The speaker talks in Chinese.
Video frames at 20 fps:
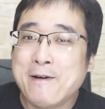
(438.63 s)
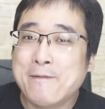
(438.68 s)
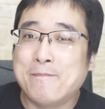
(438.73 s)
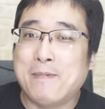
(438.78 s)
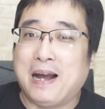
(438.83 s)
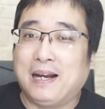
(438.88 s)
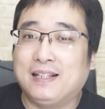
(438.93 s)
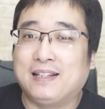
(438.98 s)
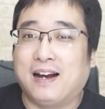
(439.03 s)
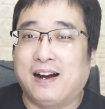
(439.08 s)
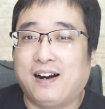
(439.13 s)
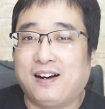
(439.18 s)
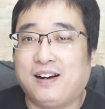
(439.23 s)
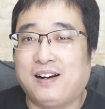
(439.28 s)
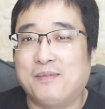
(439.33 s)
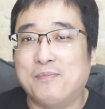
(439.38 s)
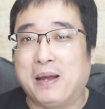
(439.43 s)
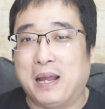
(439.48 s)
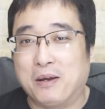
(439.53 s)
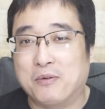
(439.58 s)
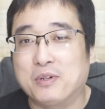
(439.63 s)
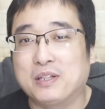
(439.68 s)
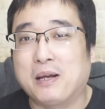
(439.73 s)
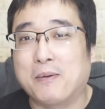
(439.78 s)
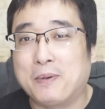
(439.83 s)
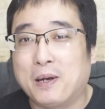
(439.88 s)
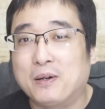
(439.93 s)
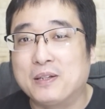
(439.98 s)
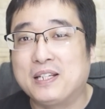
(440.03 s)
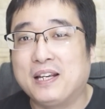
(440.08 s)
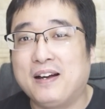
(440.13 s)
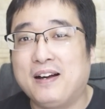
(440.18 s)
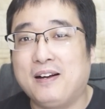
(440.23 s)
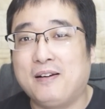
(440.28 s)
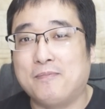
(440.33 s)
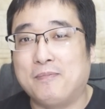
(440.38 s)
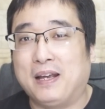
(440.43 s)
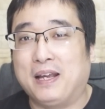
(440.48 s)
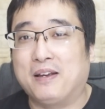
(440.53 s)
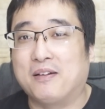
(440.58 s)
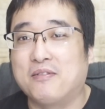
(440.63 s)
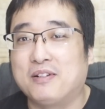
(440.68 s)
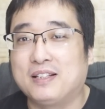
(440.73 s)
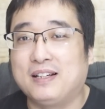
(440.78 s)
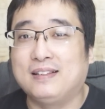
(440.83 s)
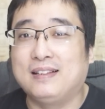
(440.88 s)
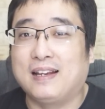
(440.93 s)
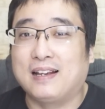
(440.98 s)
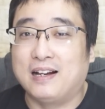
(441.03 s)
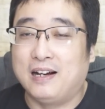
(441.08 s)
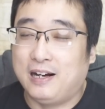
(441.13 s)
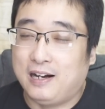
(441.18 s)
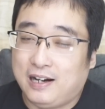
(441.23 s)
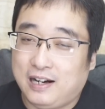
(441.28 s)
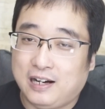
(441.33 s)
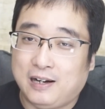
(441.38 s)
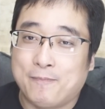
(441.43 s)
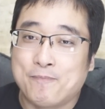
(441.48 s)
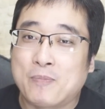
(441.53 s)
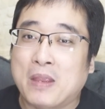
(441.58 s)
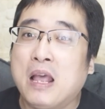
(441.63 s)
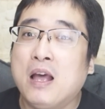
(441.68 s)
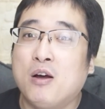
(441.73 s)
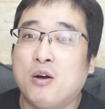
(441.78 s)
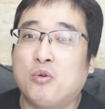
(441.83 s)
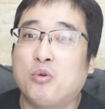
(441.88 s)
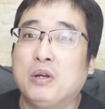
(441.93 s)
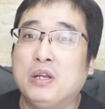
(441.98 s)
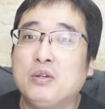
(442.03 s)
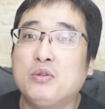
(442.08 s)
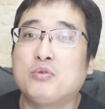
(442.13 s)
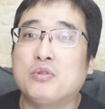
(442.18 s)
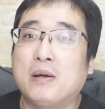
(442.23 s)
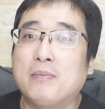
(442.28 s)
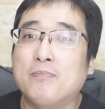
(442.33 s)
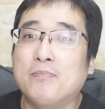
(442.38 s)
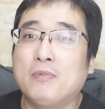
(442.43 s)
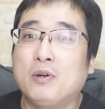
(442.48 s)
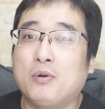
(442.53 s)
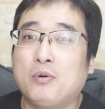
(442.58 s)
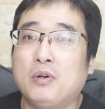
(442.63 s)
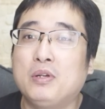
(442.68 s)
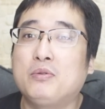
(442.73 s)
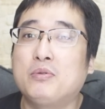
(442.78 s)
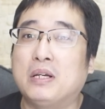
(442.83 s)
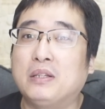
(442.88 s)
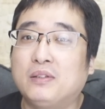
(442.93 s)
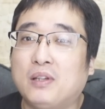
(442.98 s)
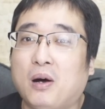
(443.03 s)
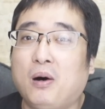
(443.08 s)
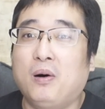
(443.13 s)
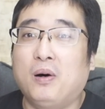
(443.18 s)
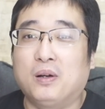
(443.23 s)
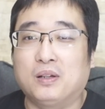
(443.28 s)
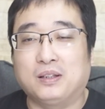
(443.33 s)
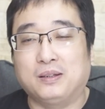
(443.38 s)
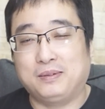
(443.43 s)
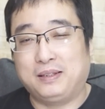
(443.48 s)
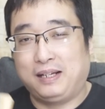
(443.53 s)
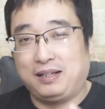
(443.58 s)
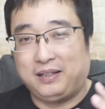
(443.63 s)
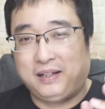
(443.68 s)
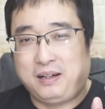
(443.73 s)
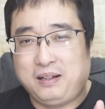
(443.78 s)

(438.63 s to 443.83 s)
买点儿美国的标枪，美国的那个啊，回旋回旋刀，对不对？